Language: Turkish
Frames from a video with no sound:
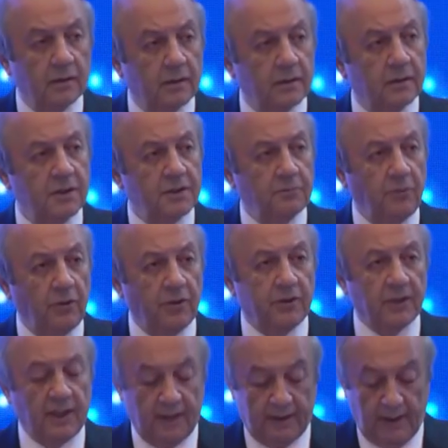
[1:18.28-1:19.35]
Dış
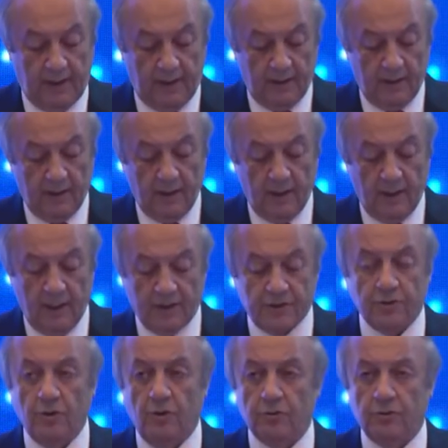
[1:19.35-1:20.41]
politikada
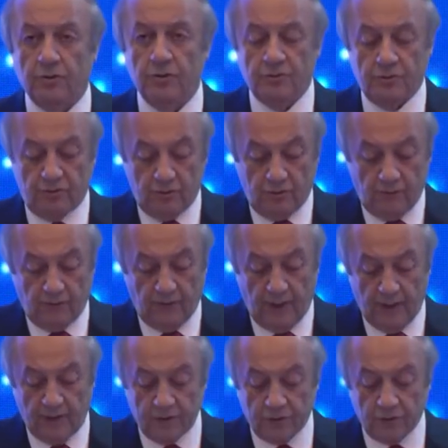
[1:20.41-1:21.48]
S-400
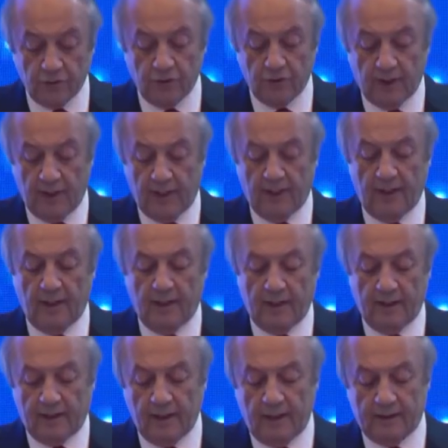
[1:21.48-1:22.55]
ve Suriye
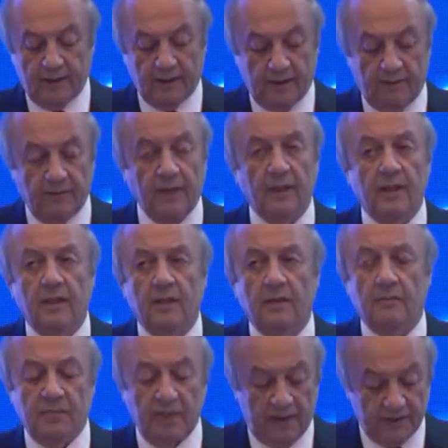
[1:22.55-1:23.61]
harekatı gibi
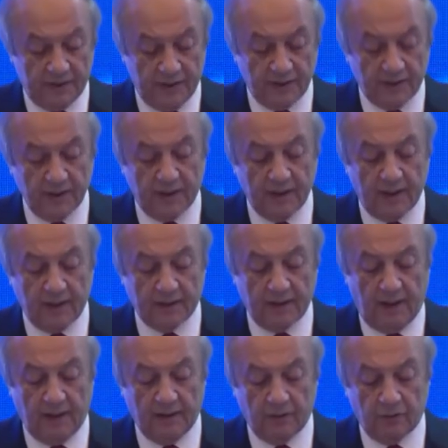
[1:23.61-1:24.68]
belirsizlik
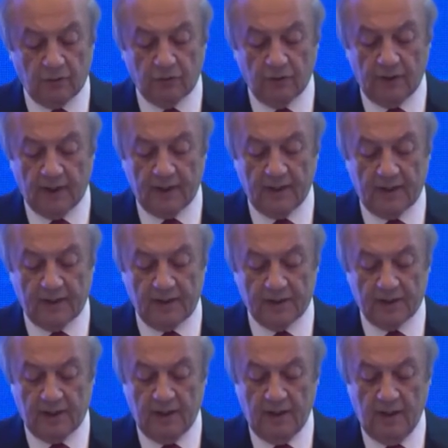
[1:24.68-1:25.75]
yaratan konuların
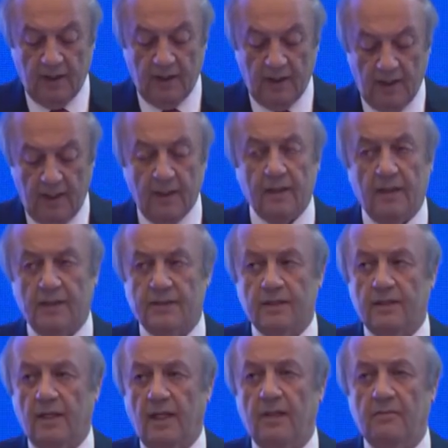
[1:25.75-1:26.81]
ateşi en
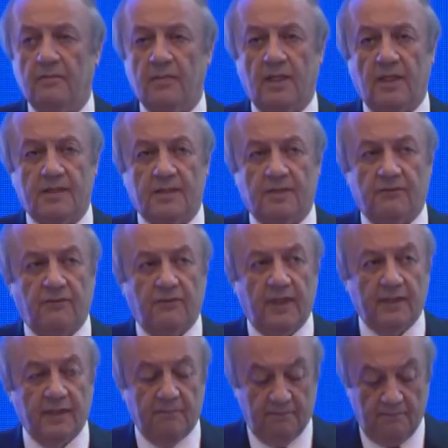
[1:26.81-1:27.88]
azından biraz
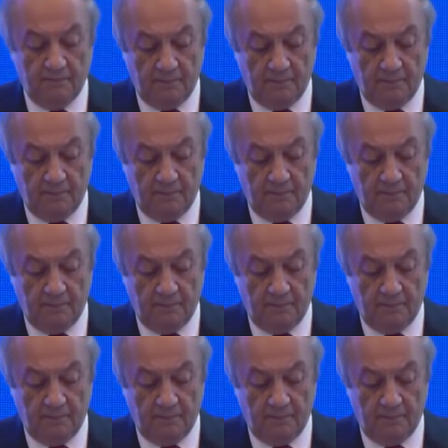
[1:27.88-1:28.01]
hafifledi.